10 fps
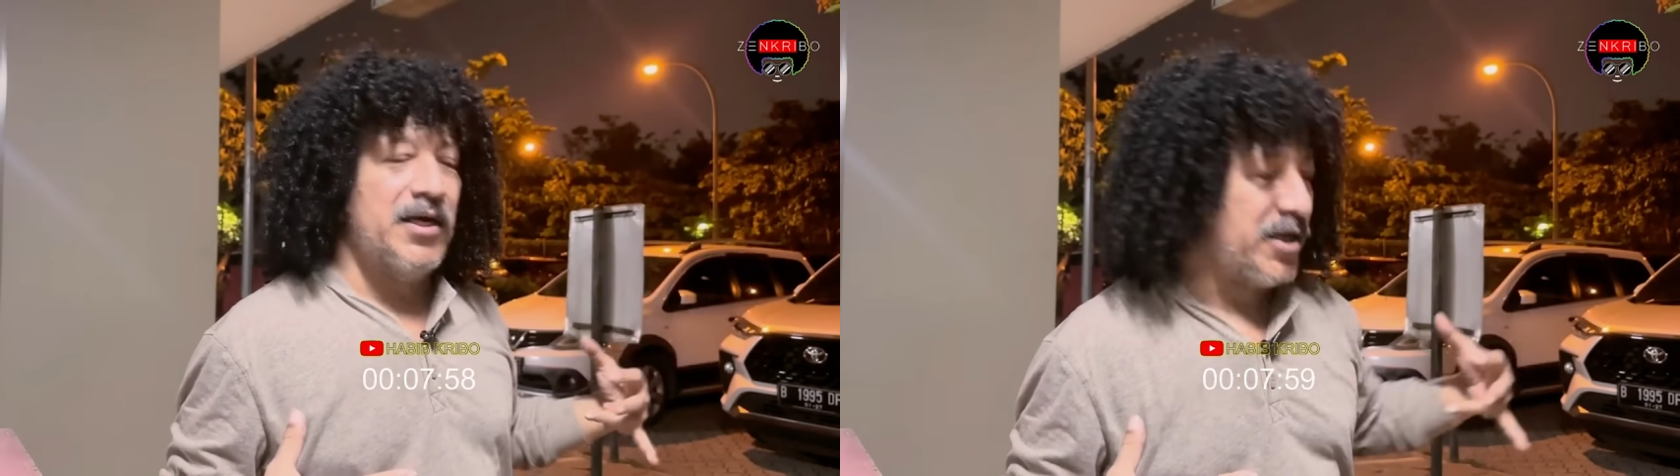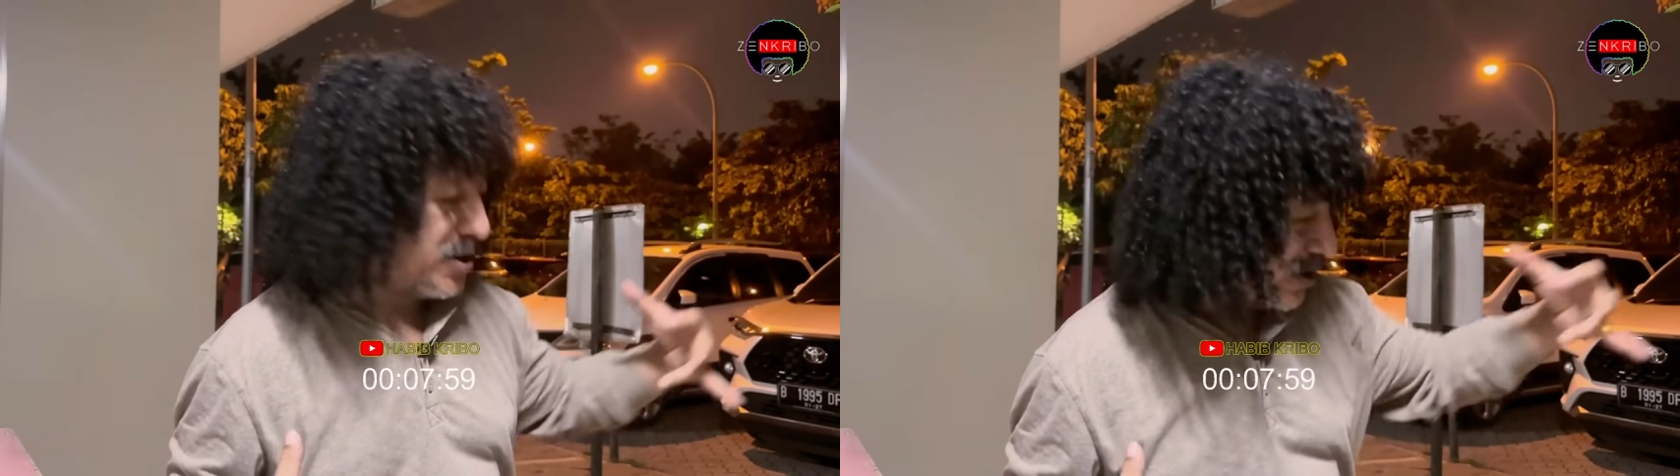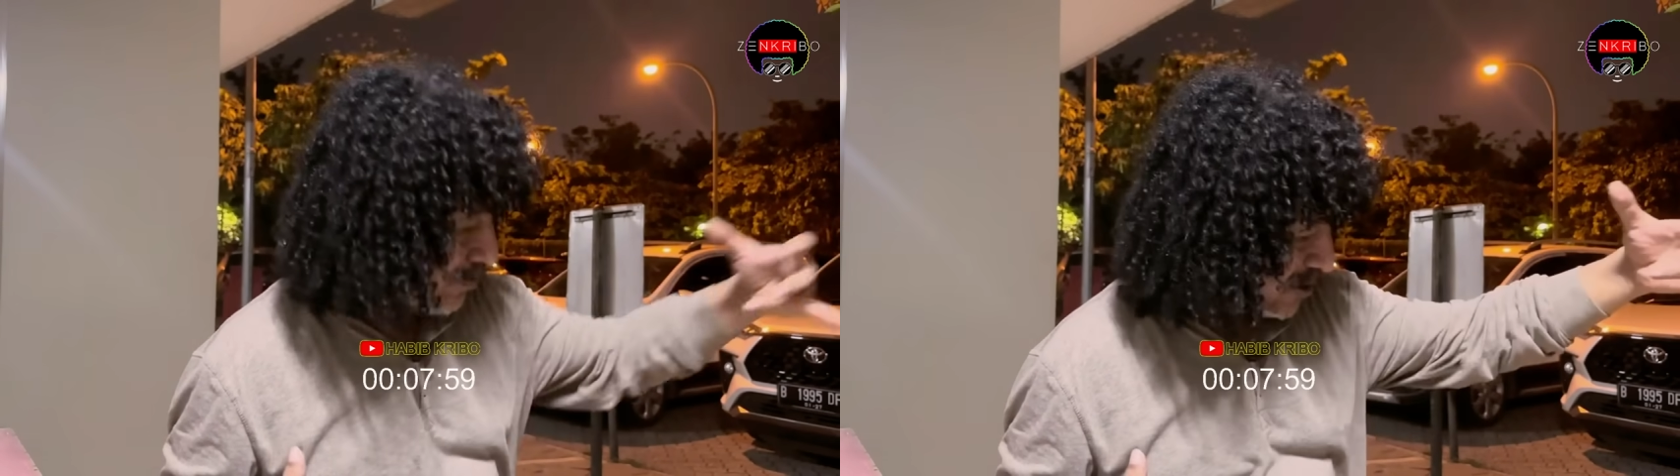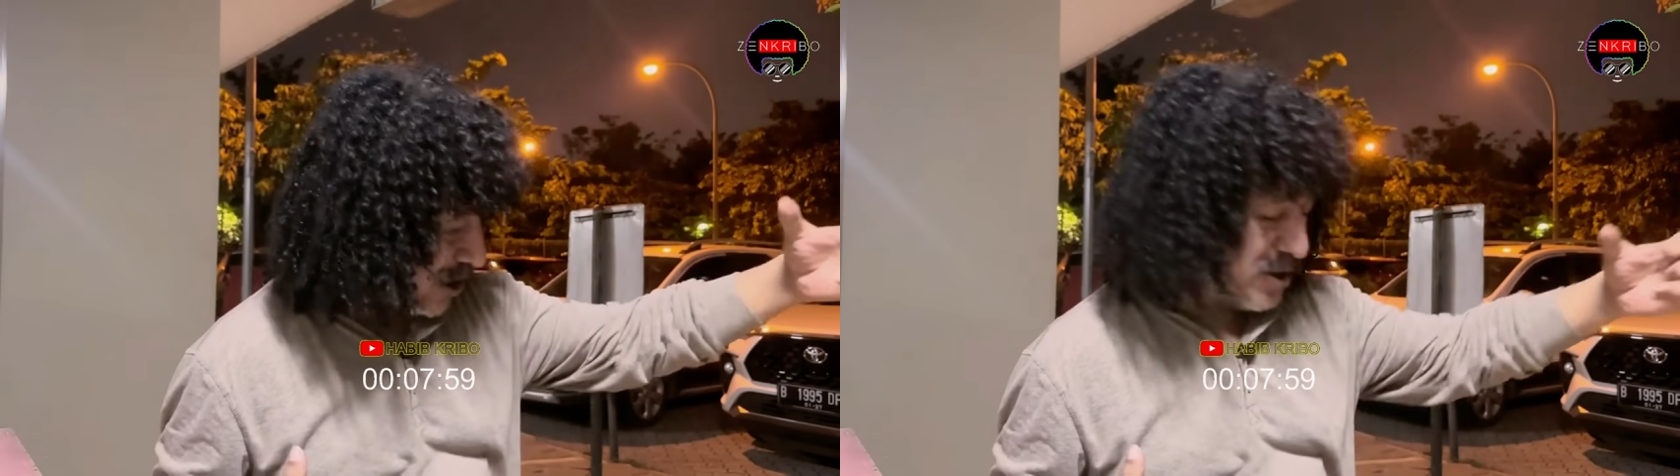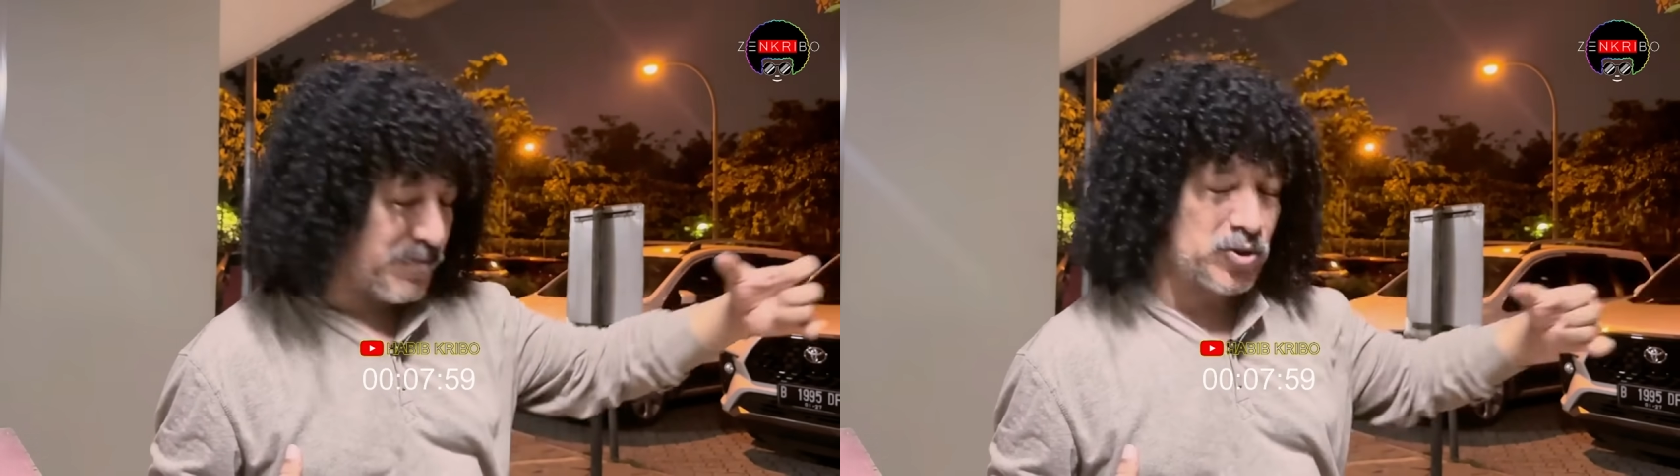Kristen bisa
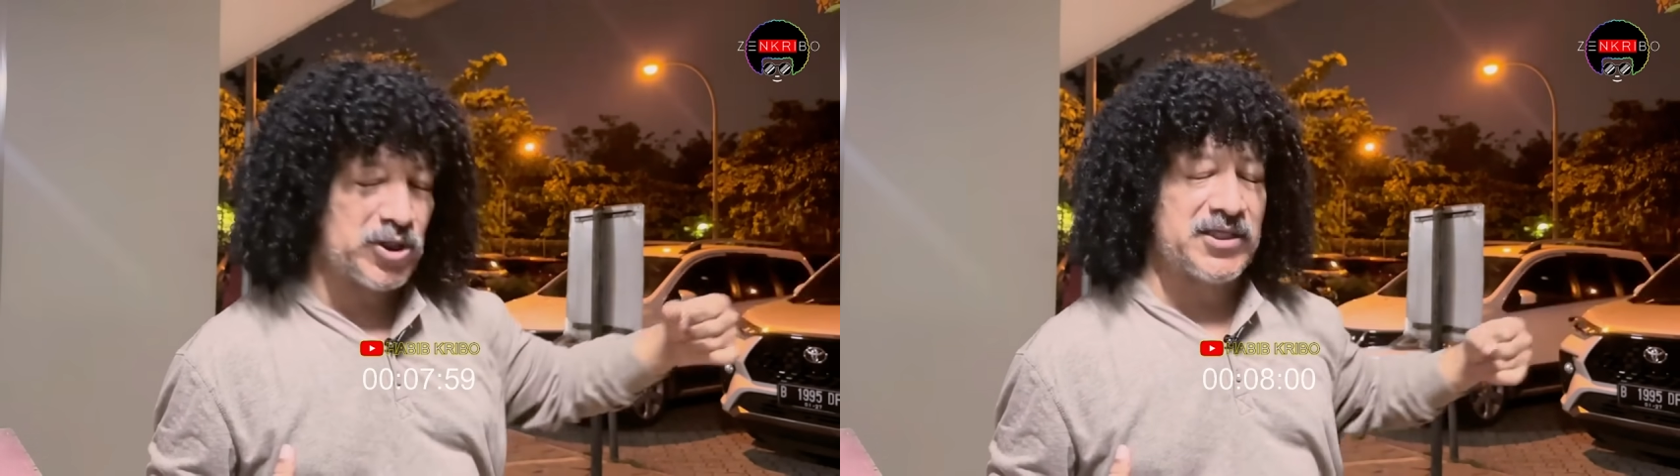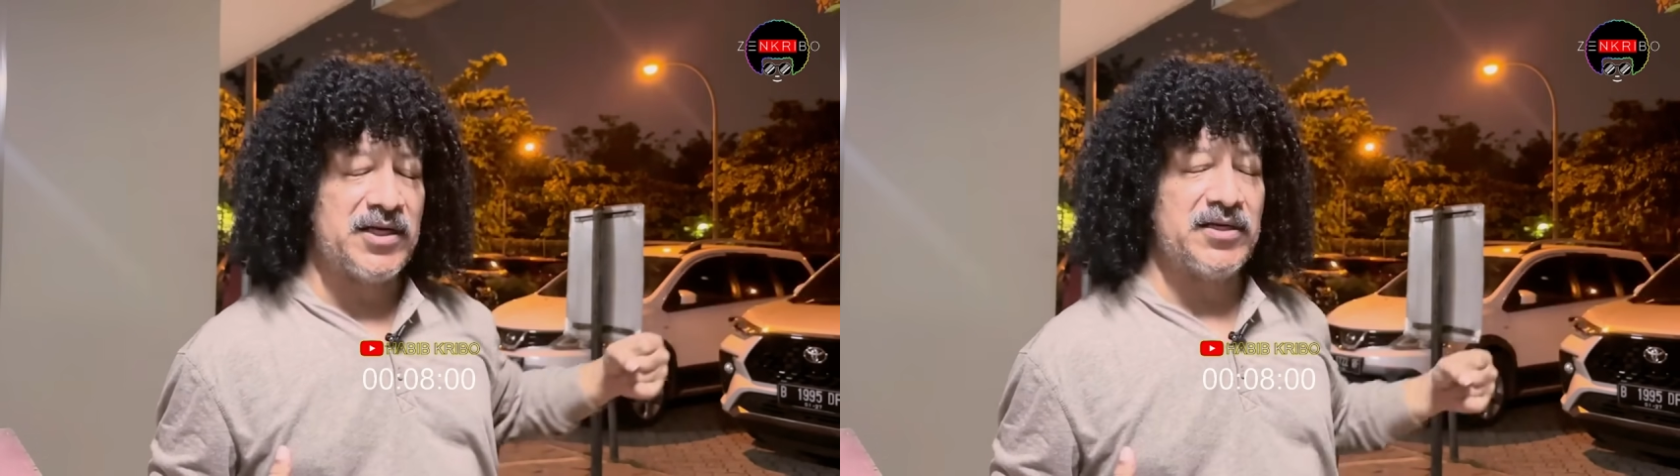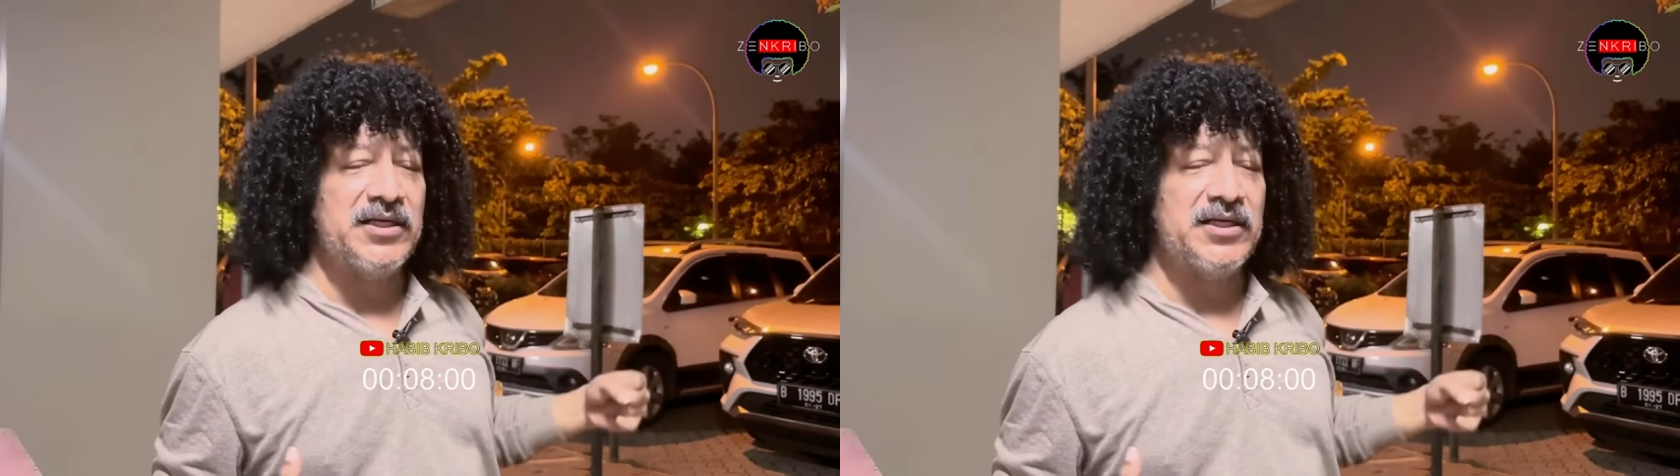nanti Protestan